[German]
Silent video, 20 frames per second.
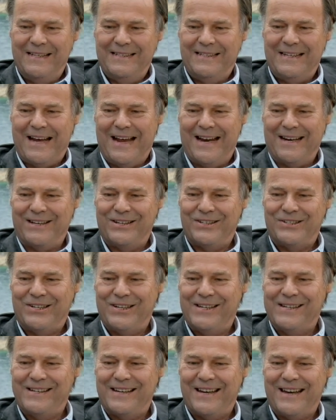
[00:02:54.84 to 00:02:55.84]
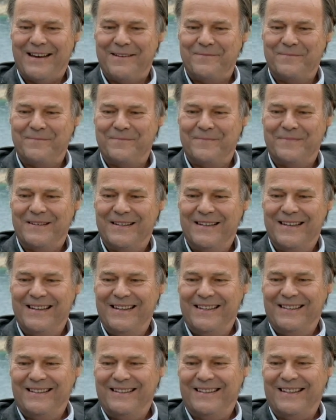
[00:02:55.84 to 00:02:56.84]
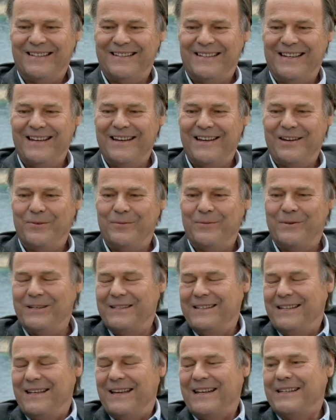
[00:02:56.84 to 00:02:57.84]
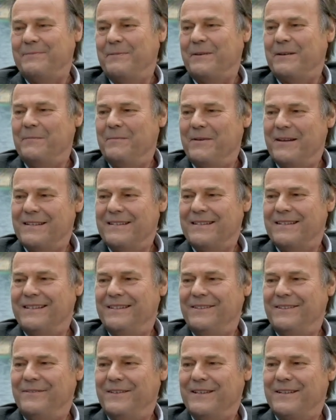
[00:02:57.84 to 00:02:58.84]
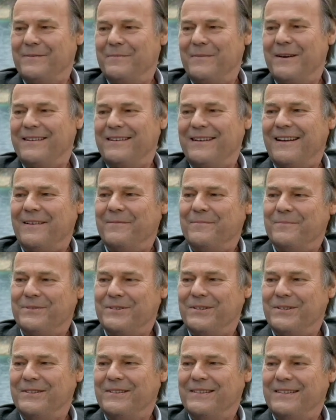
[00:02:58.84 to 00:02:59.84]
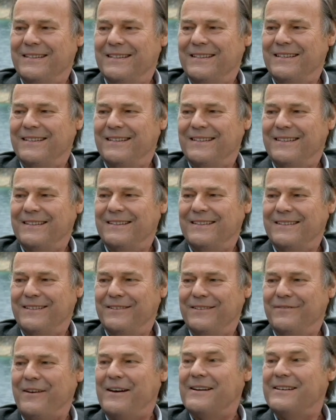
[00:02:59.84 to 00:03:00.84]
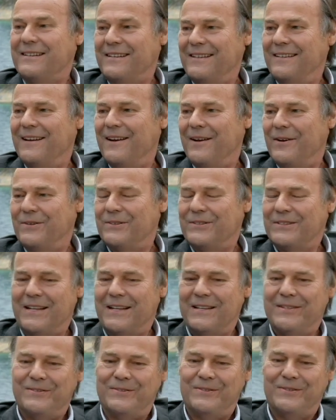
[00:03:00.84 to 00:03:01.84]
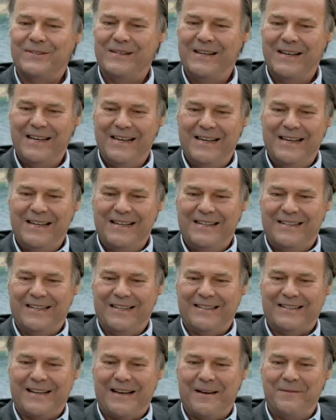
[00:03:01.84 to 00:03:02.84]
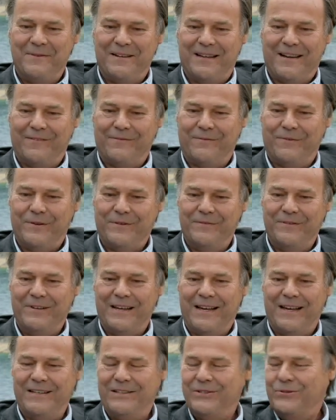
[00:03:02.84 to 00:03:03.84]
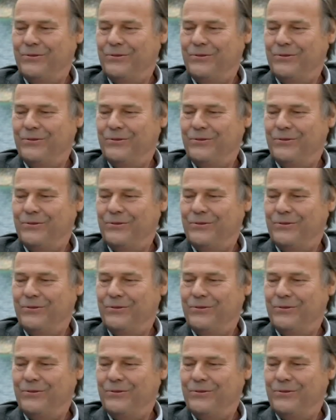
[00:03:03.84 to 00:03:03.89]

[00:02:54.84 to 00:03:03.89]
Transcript: da angestellt haben, das ging ja über die Experimente, die wir gemacht haben, schon äh, gewaltig hinaus. Also das kam mir dann vor wie eine